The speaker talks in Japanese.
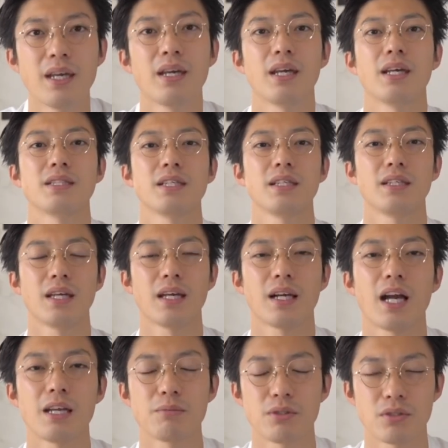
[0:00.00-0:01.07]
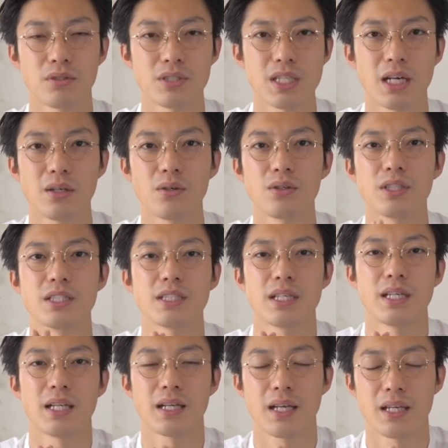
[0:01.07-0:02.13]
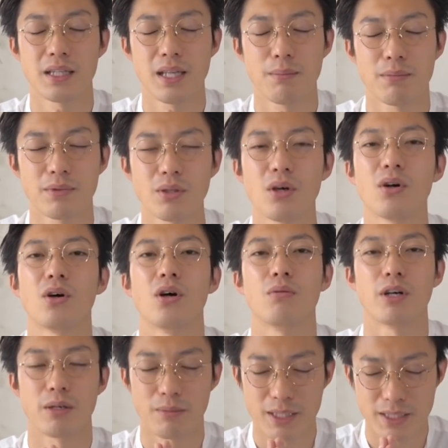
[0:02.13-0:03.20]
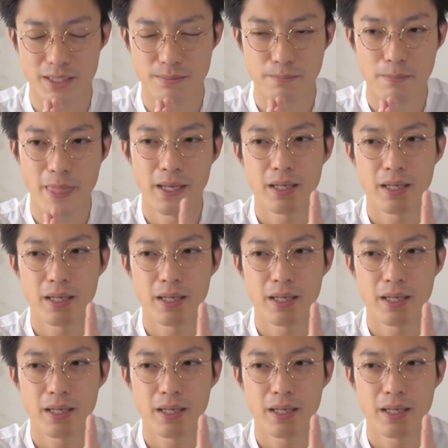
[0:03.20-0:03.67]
えー、ぜひね、買い物の参考にしていただければと思います。